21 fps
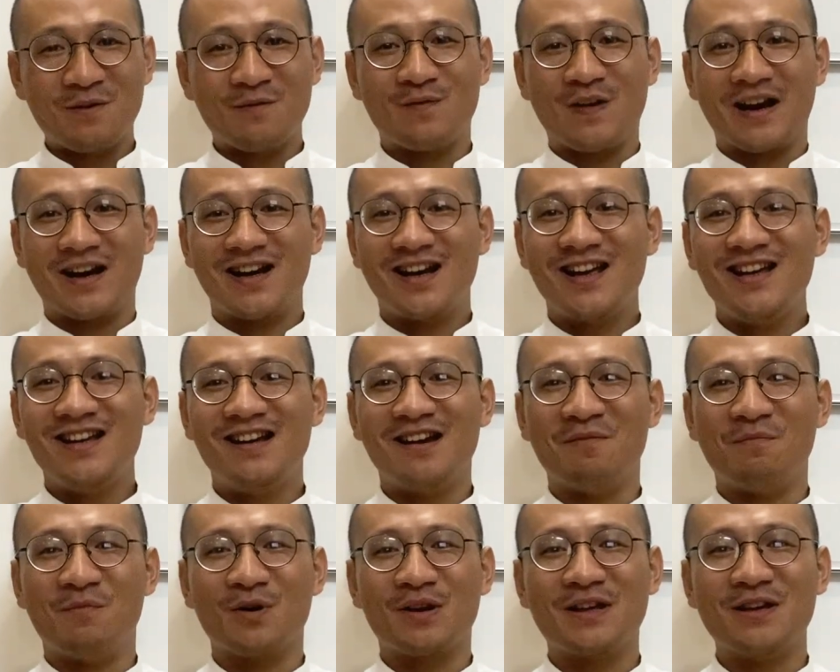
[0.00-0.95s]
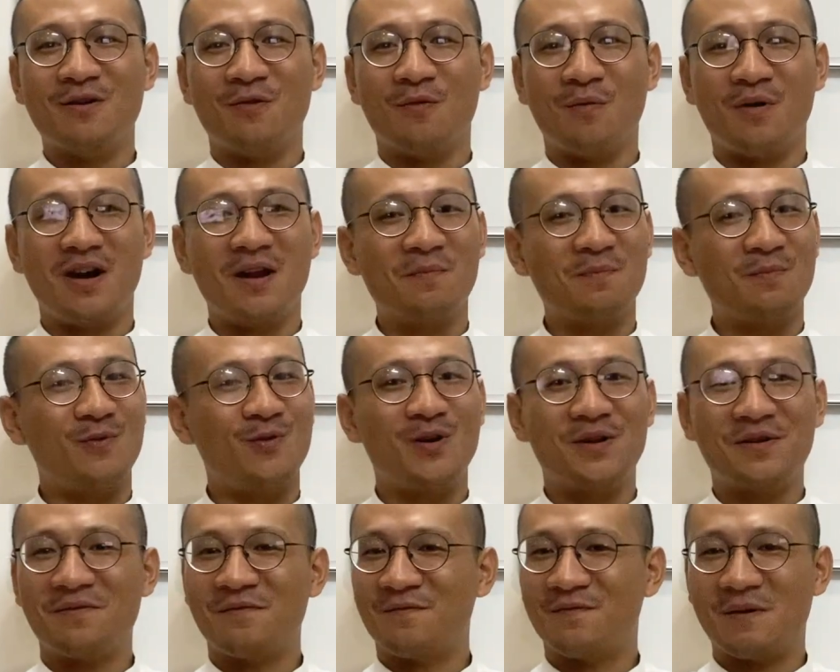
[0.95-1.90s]
Và đây là một kiểu lập
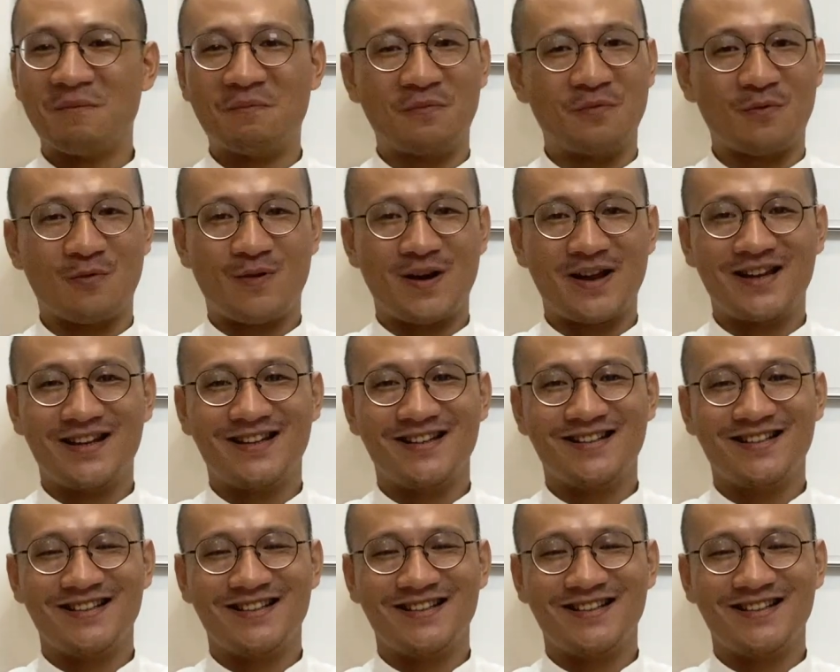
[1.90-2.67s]
luận vòng quanh.